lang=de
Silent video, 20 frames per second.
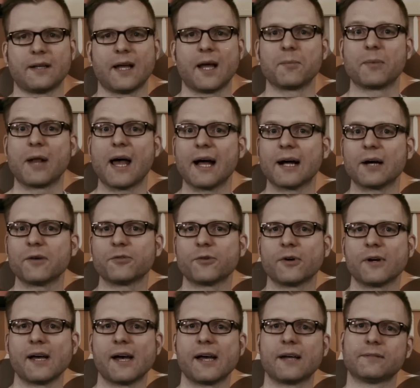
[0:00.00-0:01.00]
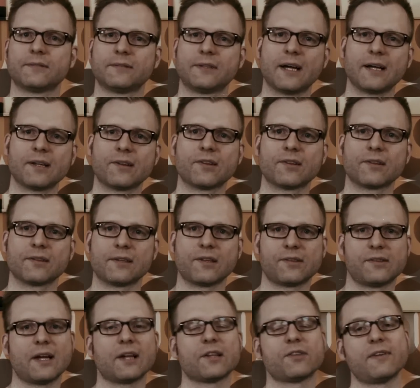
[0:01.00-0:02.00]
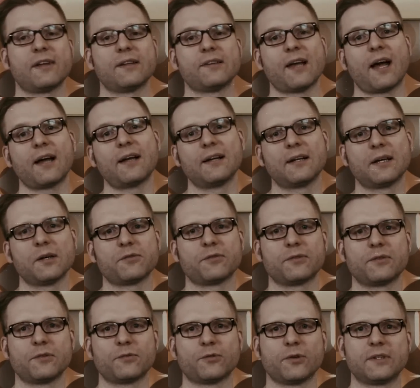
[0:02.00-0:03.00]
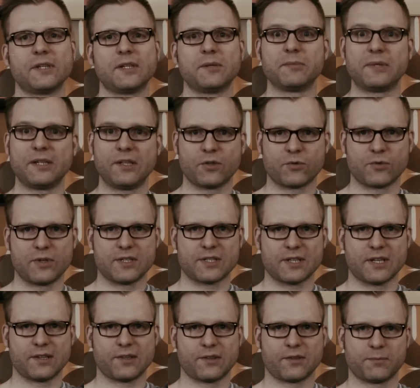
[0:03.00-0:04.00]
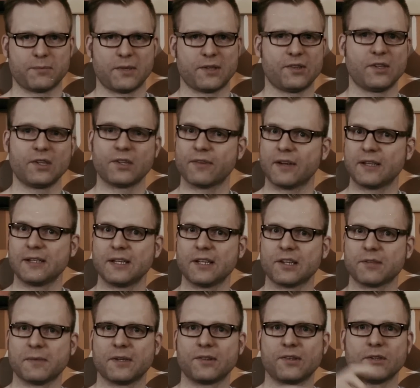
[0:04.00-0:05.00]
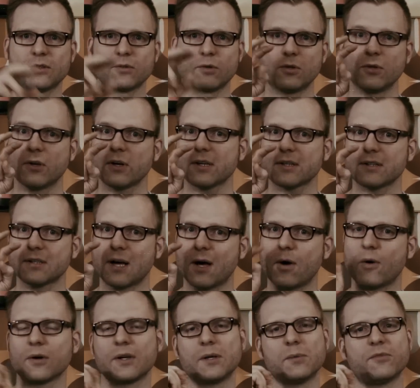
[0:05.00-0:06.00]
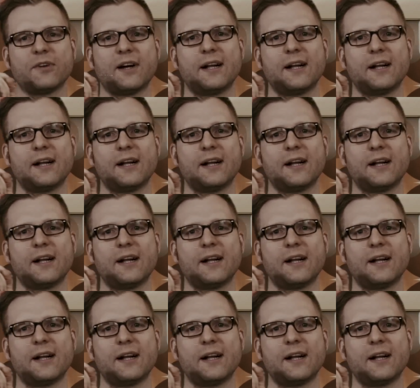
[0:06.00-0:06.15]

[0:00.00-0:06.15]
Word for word: einem Lagerfeuer. Nachts, des Nachts werden die angegriffen von den Beast Creatures. Und man sieht zwar nichts, man sieht nur leuchtende Augen im